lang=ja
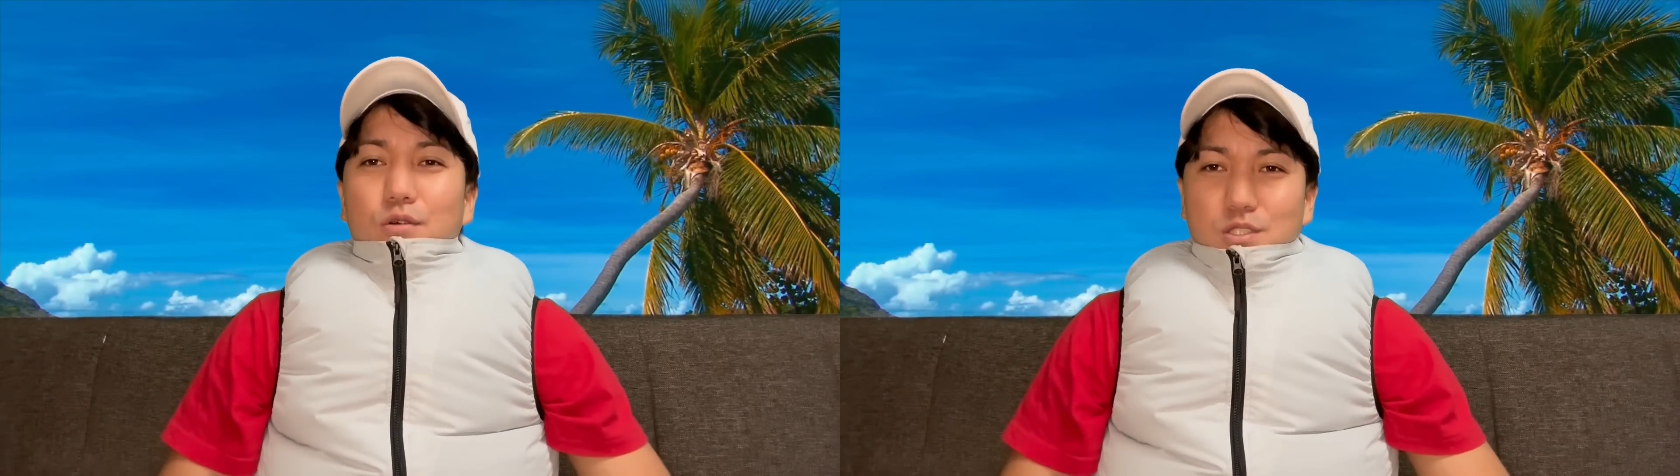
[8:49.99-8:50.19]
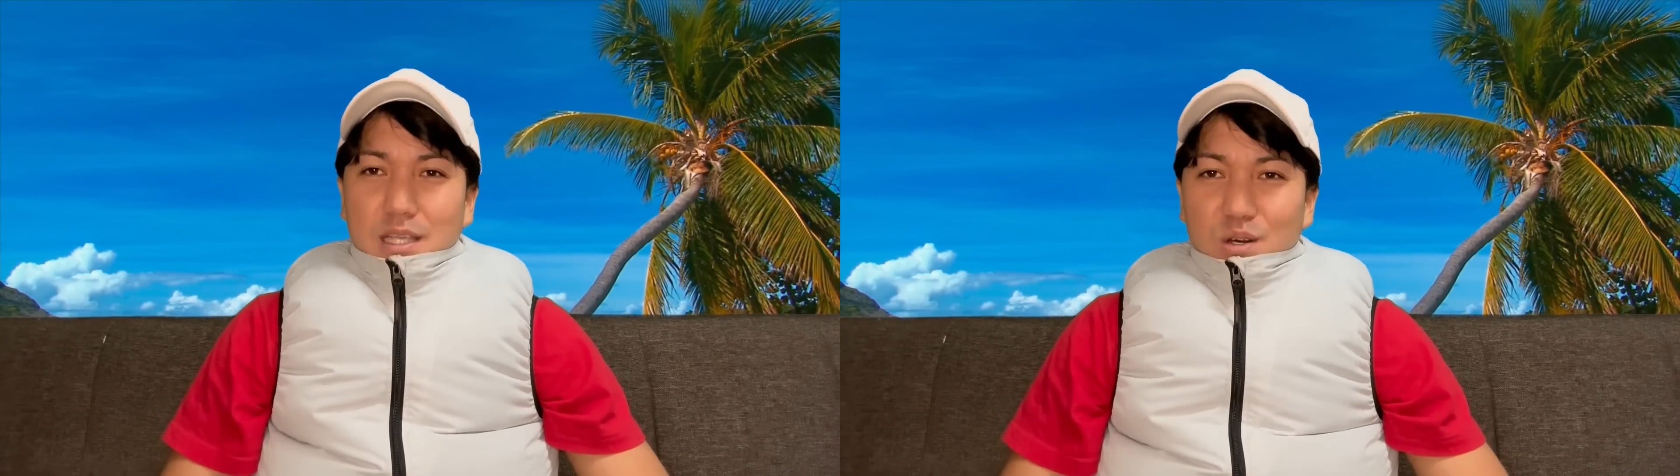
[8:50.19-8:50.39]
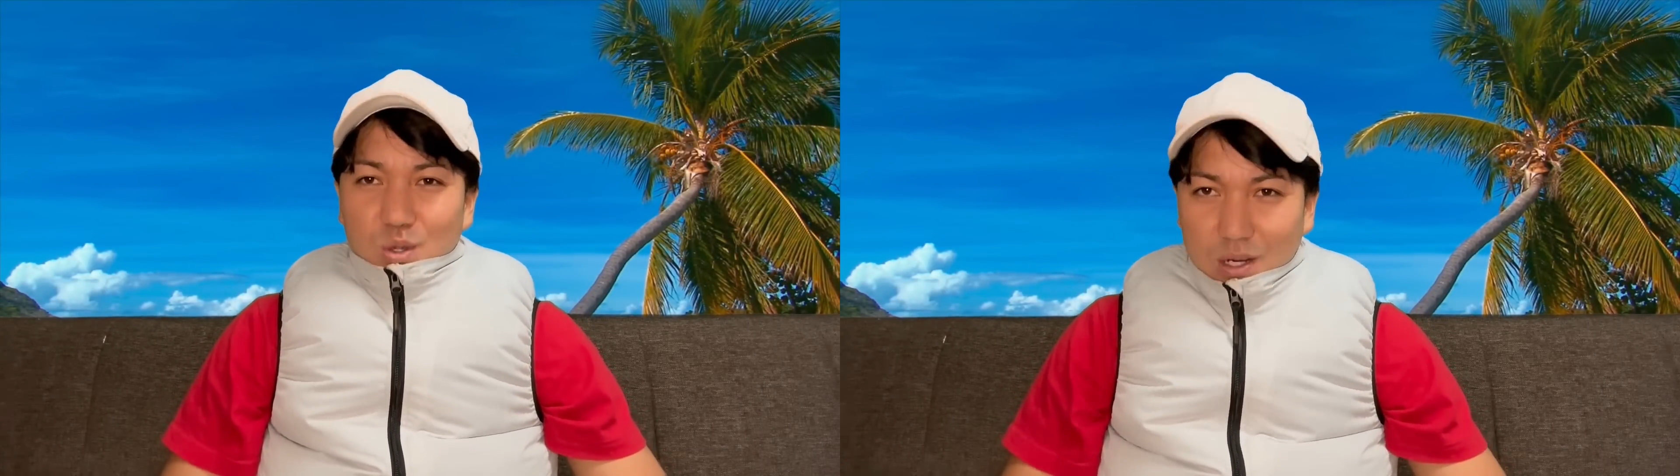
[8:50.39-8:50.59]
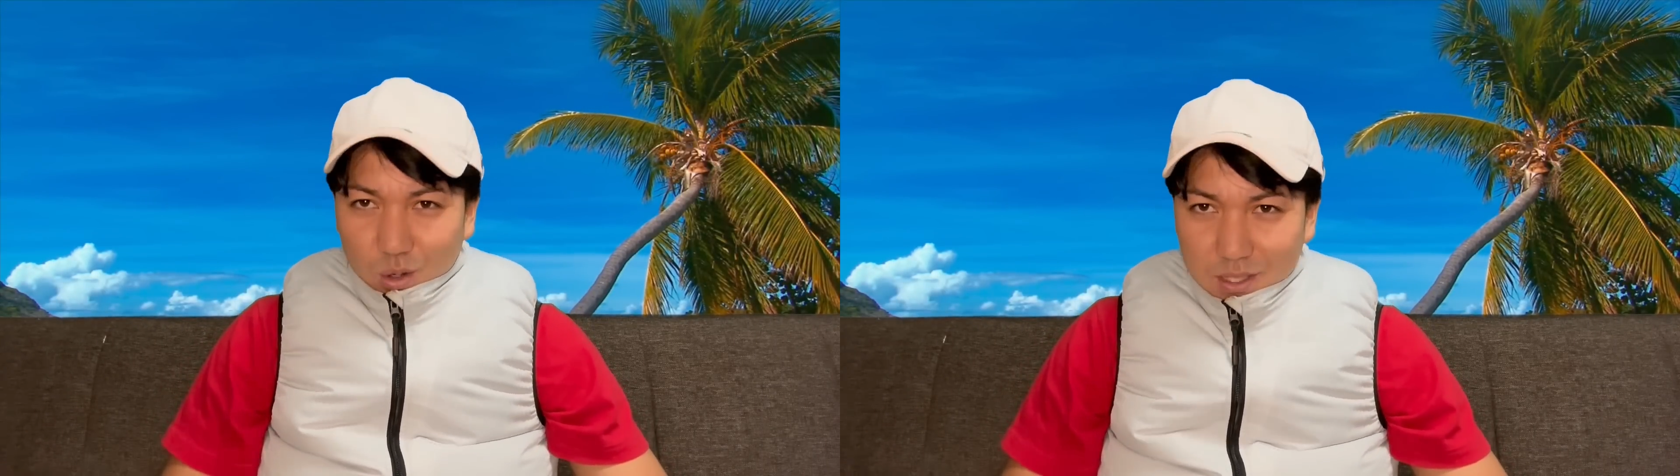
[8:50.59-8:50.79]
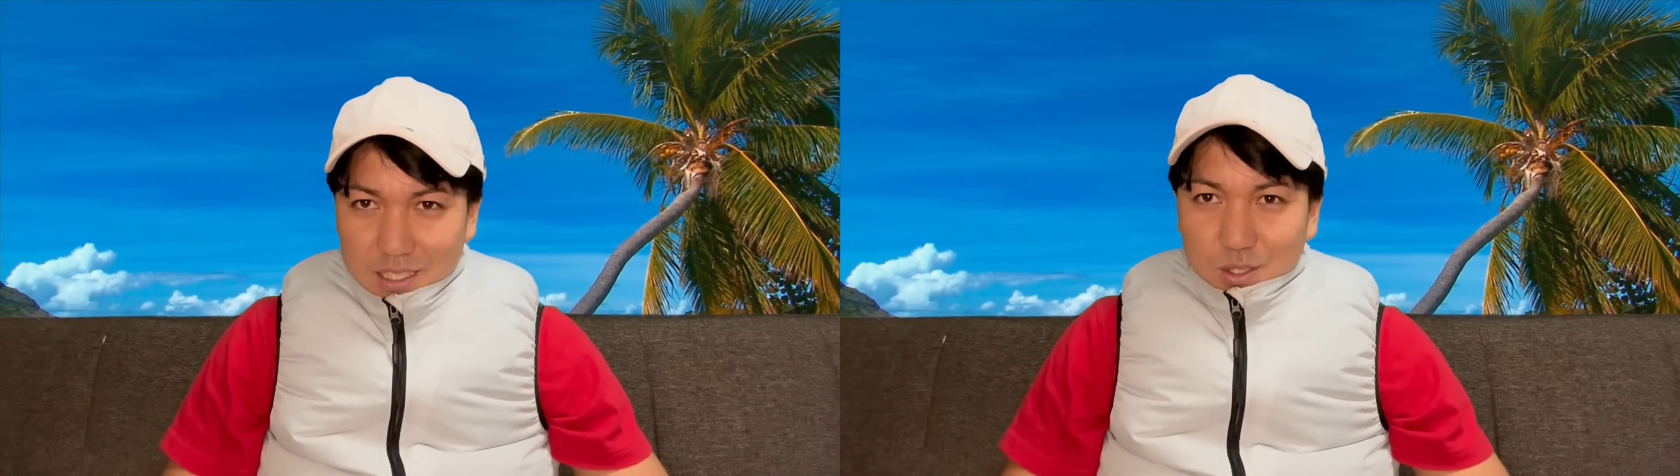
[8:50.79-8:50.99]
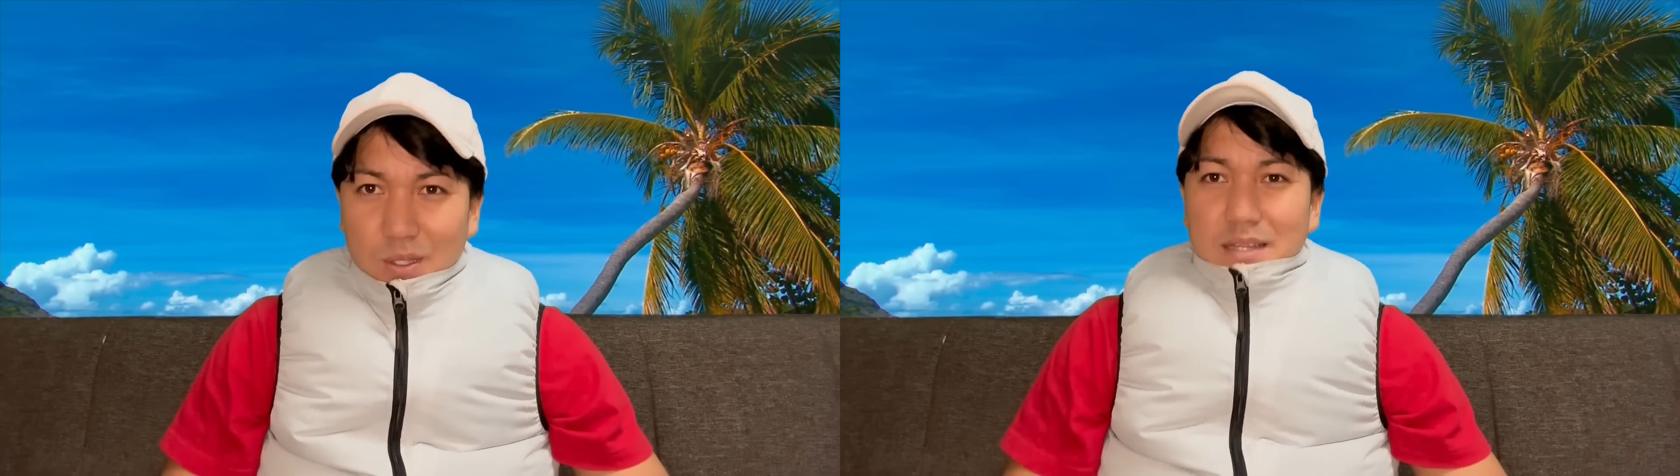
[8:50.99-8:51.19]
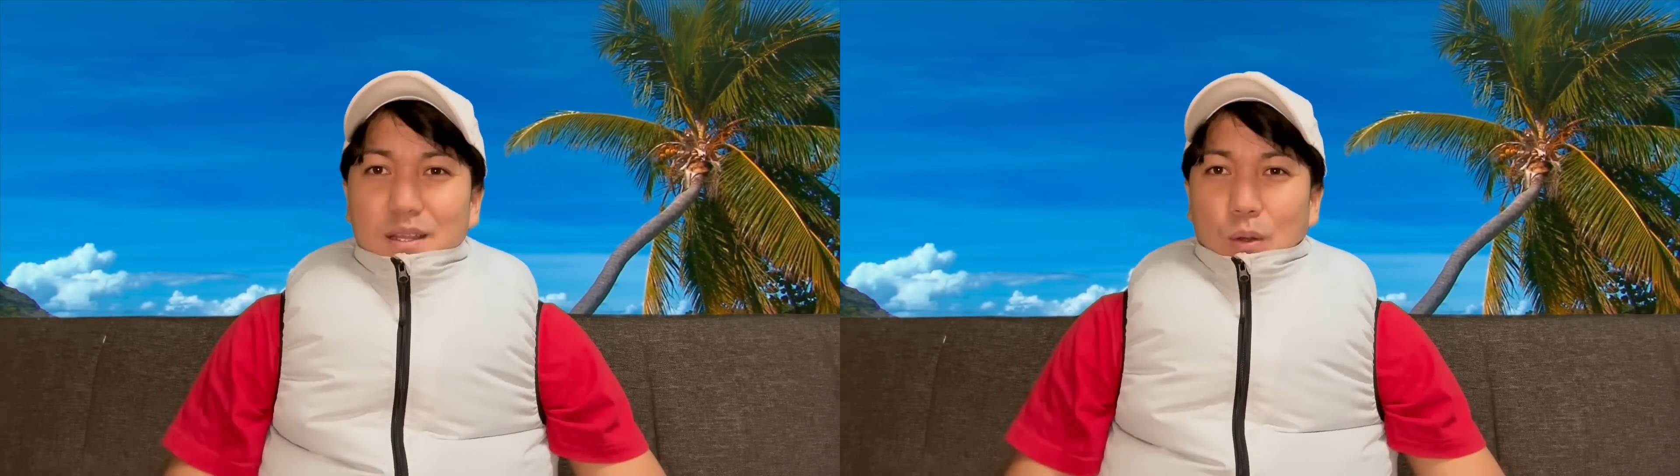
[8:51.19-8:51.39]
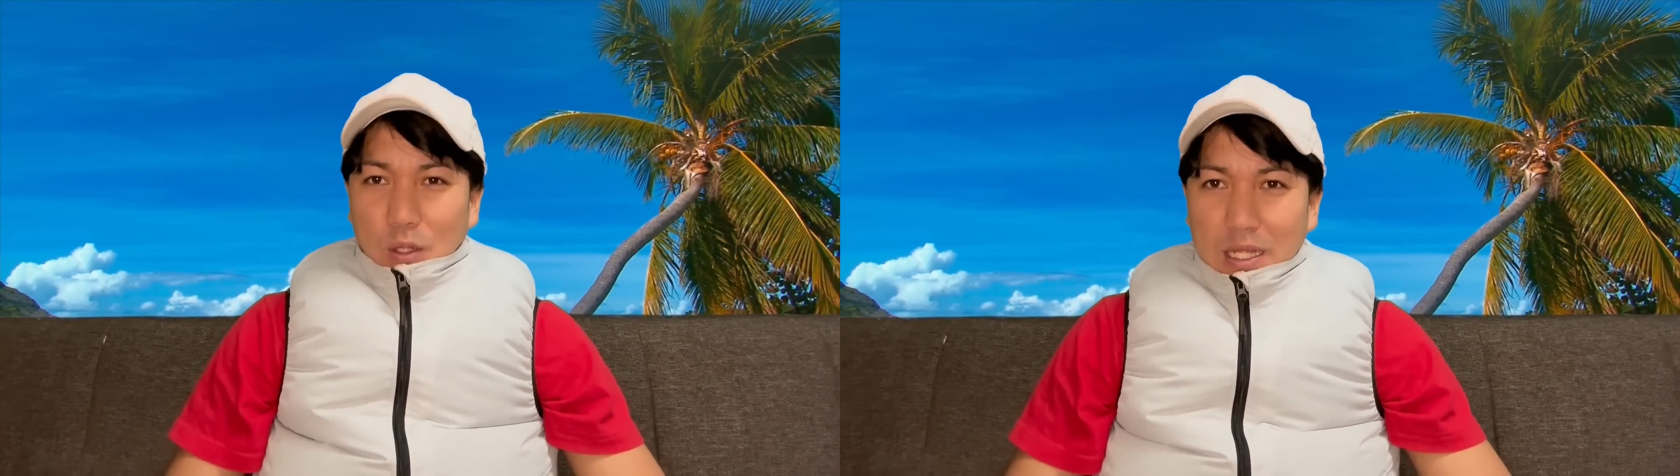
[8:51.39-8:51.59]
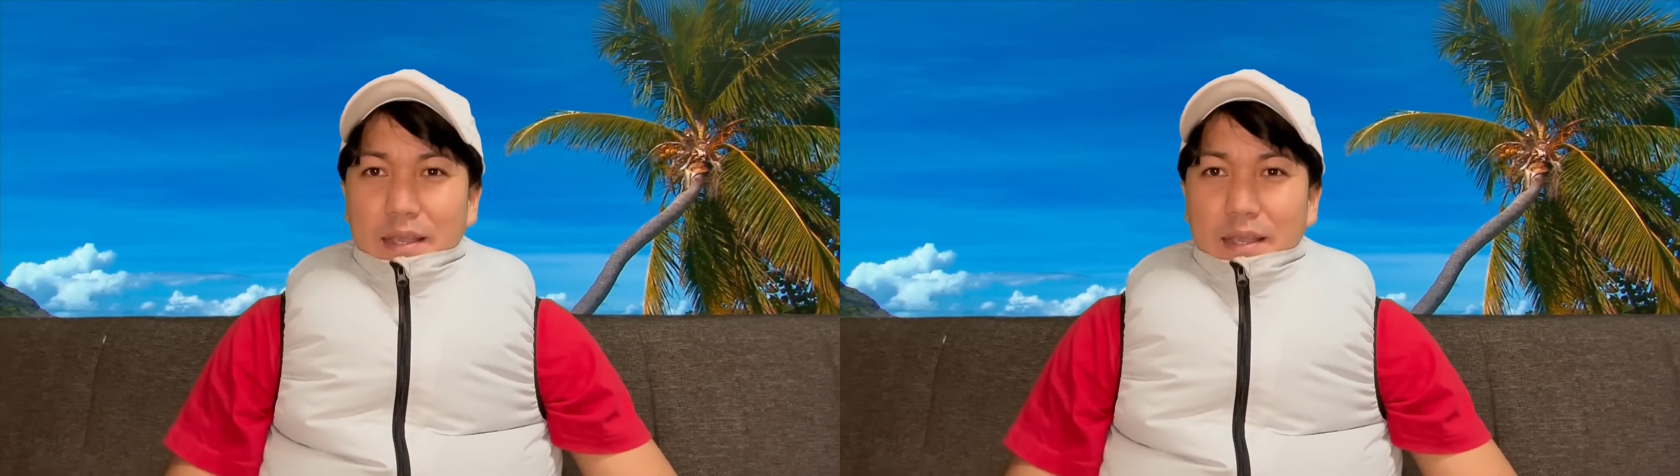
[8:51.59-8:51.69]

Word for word: を使うのはこんな人だってことで。